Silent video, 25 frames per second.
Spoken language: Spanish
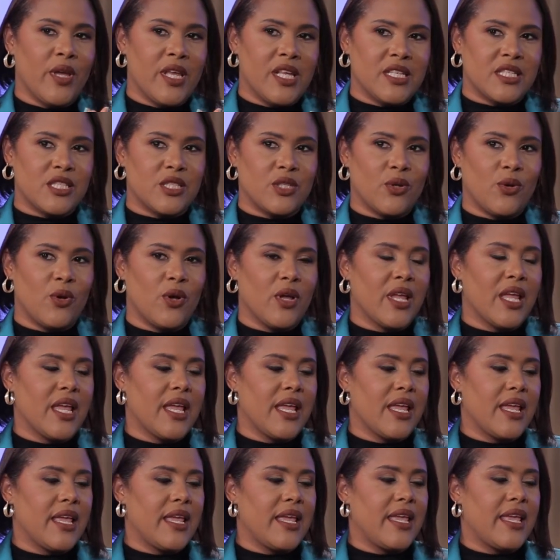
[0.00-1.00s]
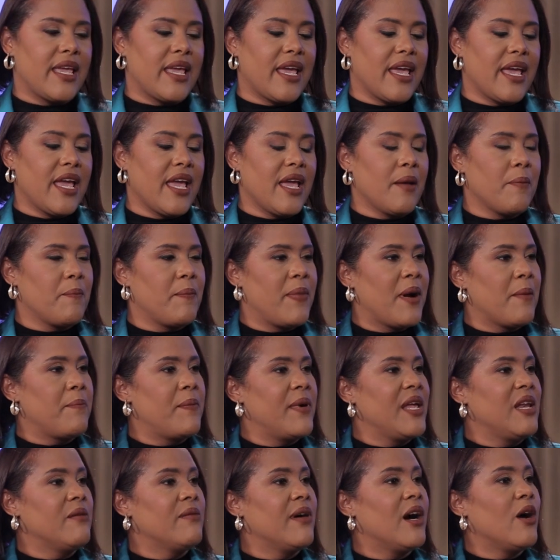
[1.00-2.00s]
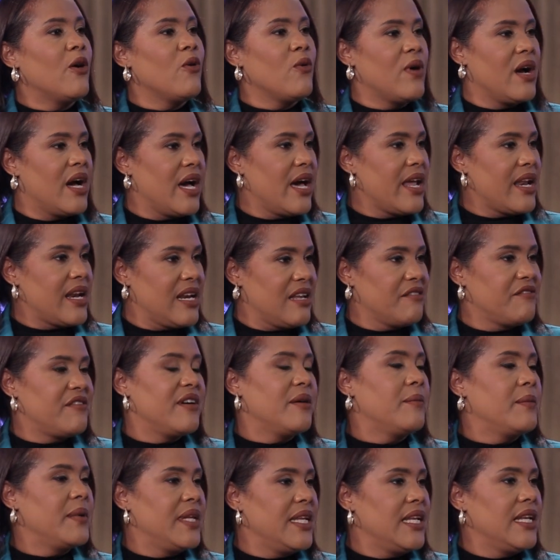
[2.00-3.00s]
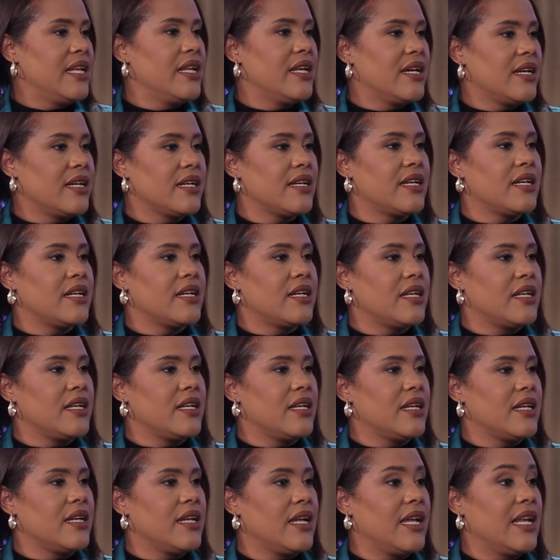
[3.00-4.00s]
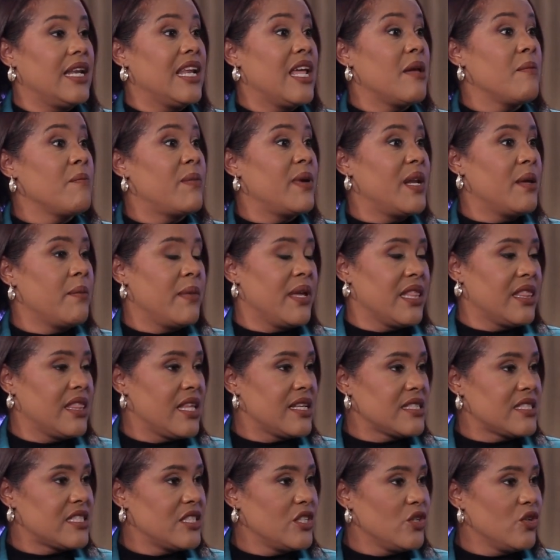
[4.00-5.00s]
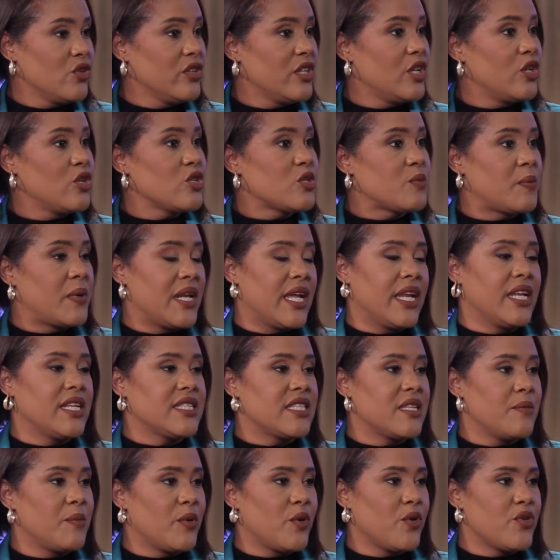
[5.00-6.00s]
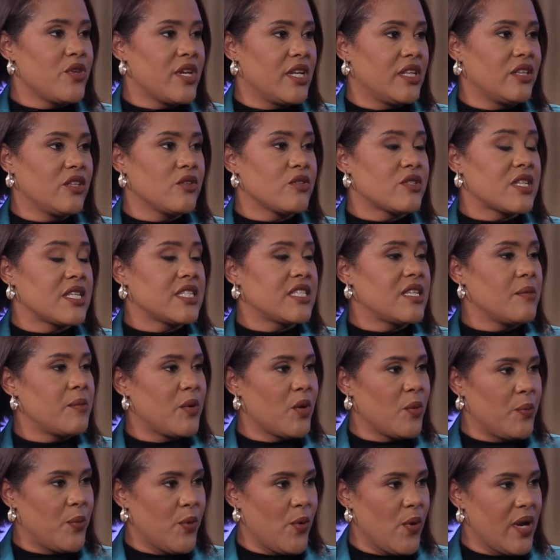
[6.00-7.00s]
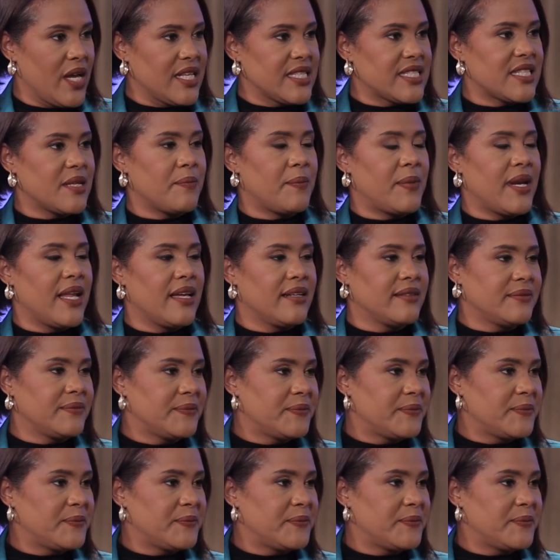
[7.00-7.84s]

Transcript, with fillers: esto, ¿Qué papel va a jugar la familia eh, en la implementación de los planes y proyectos que se proponga este plan?